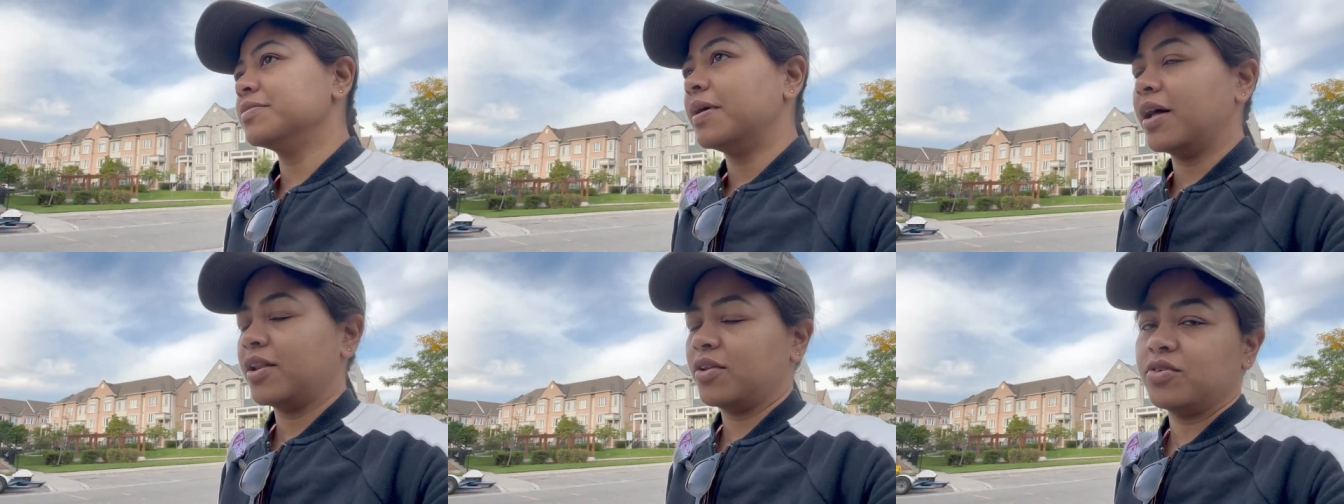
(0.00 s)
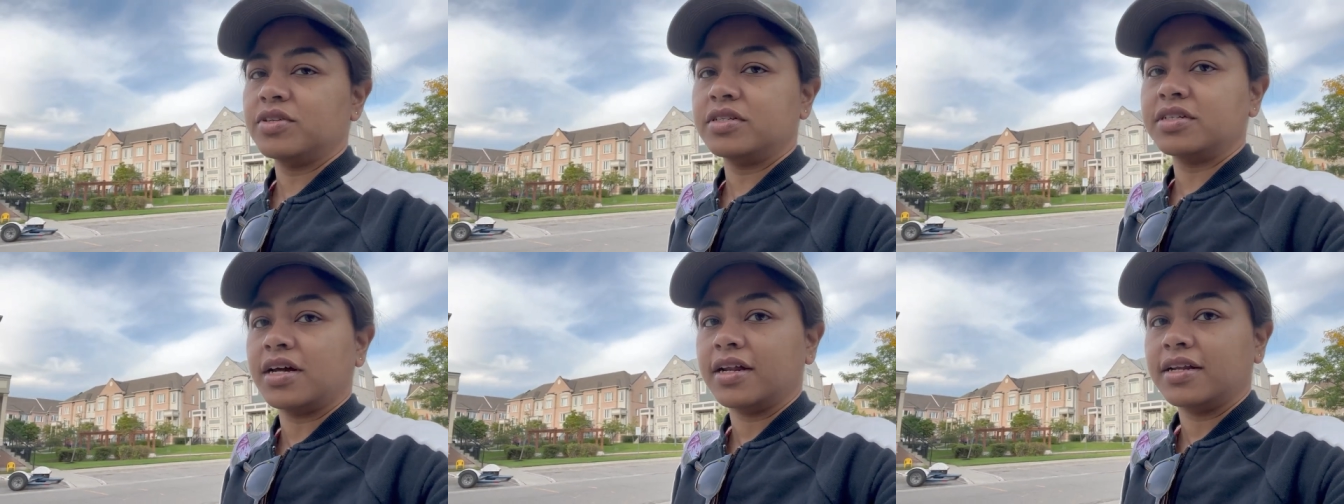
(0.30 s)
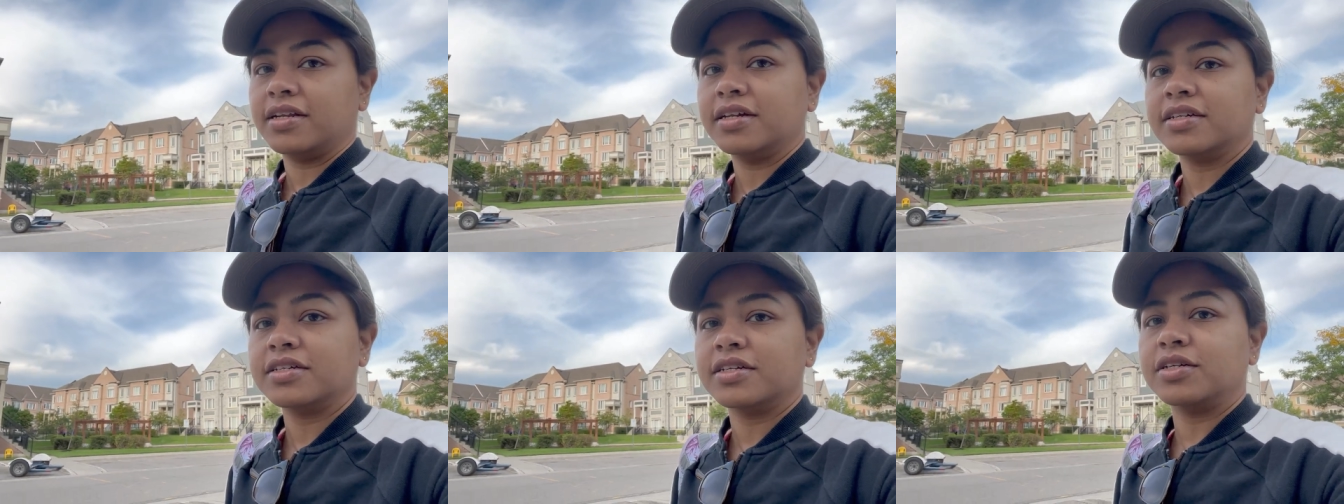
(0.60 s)
ভালোই
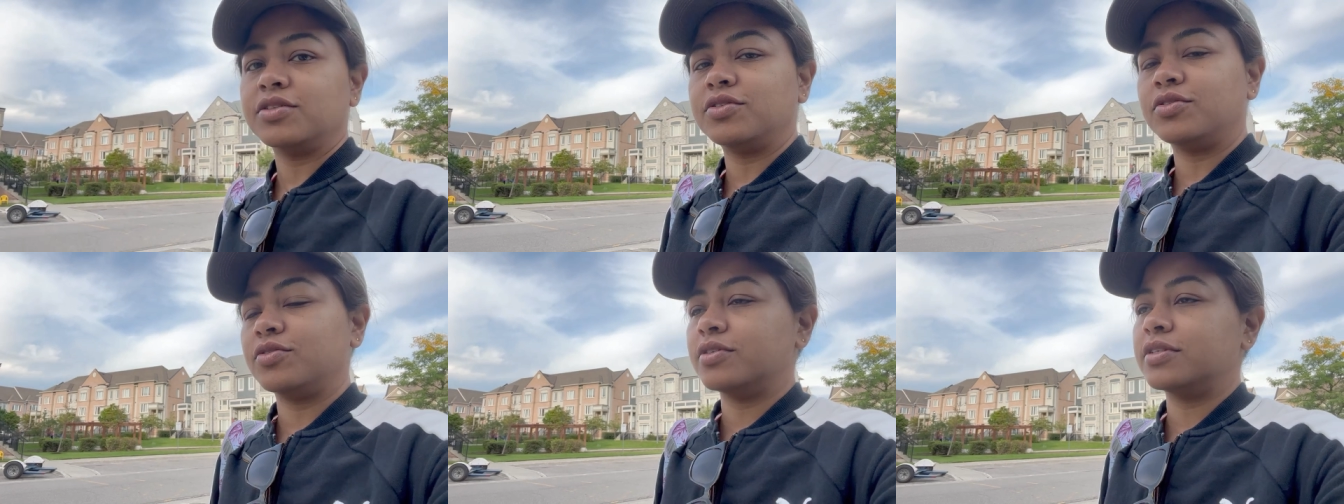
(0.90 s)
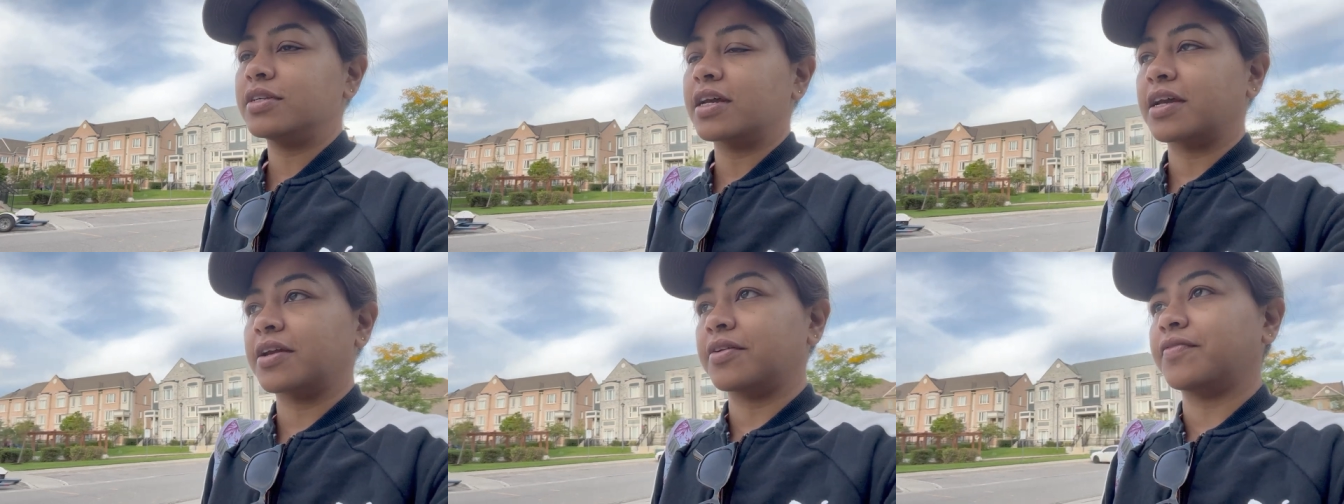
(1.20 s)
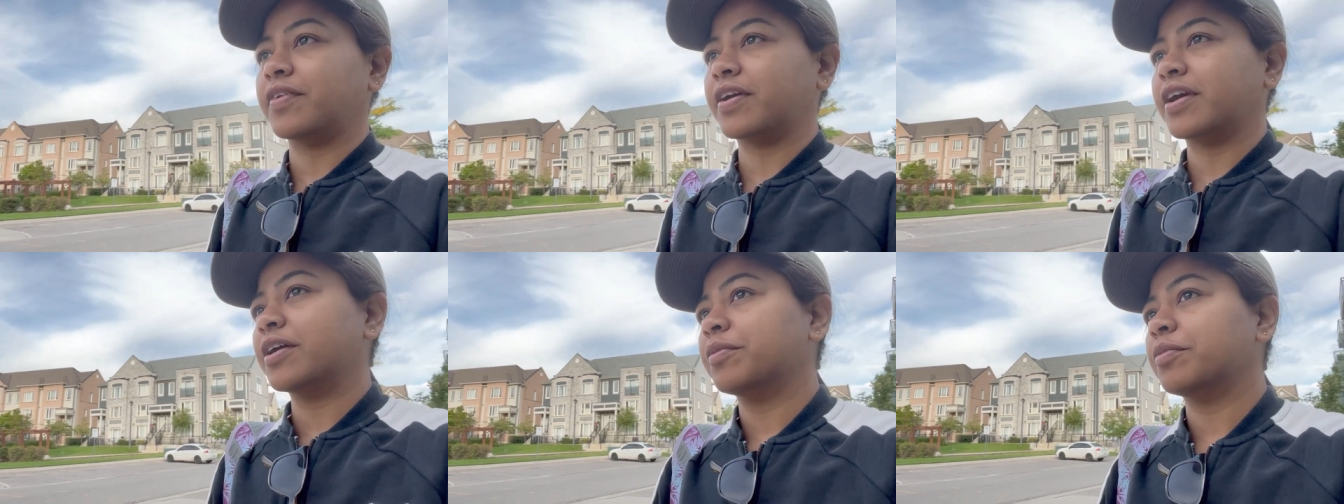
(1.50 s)
ঠান্ডা সেই জন্য জ্যাকেট
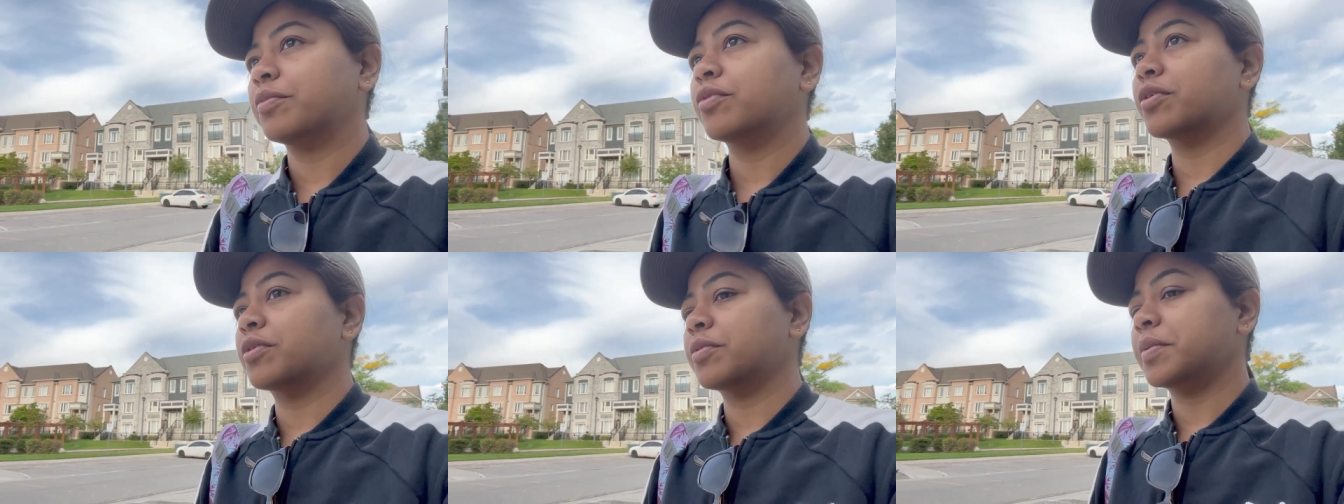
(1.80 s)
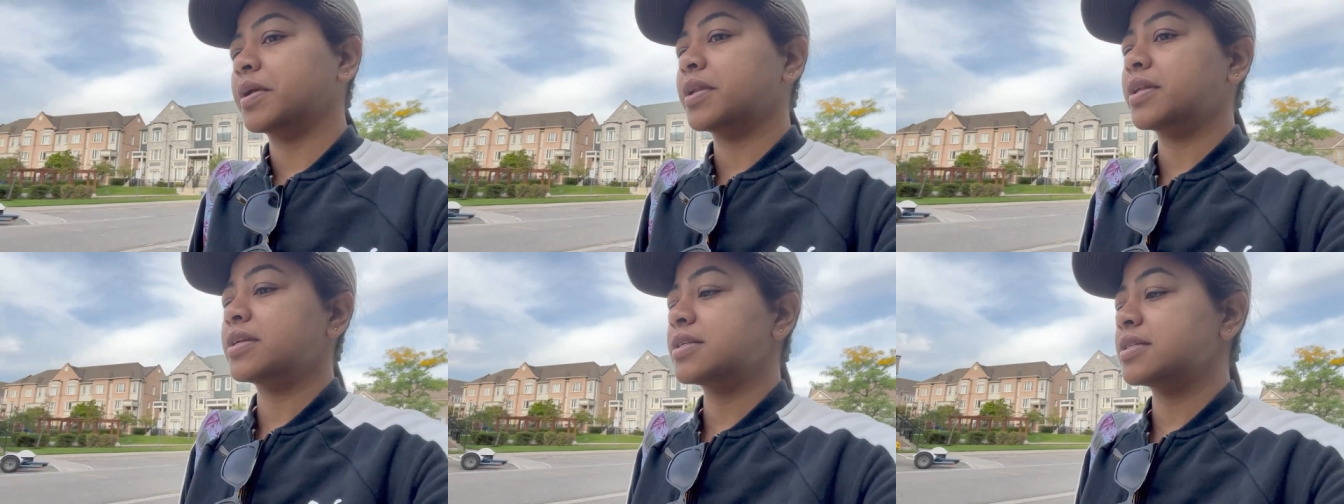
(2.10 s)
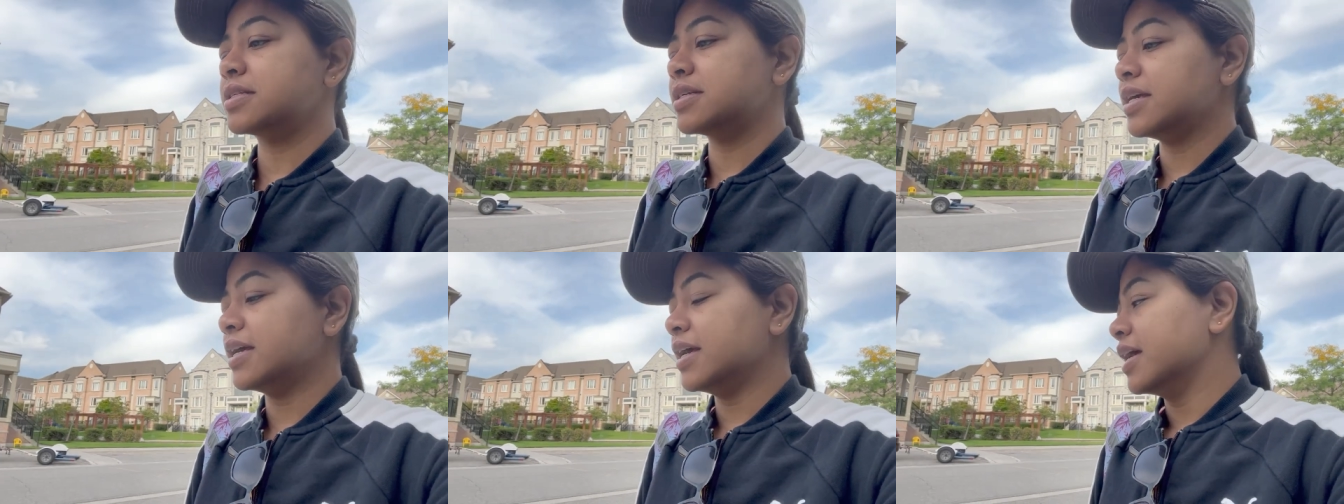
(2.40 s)
প্যাকেট পরে
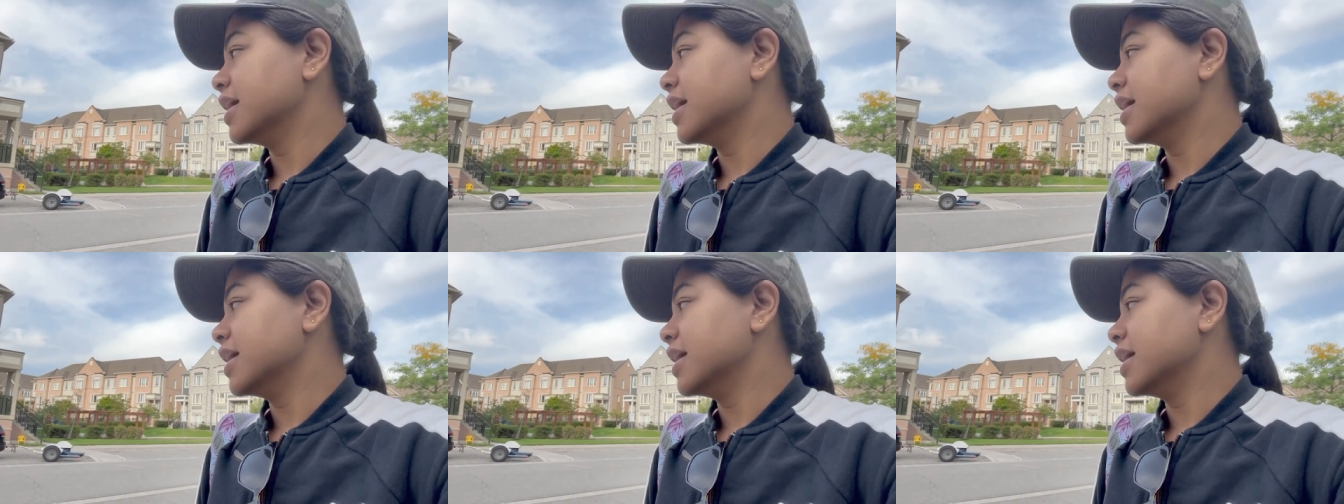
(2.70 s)
বেরিয়েছি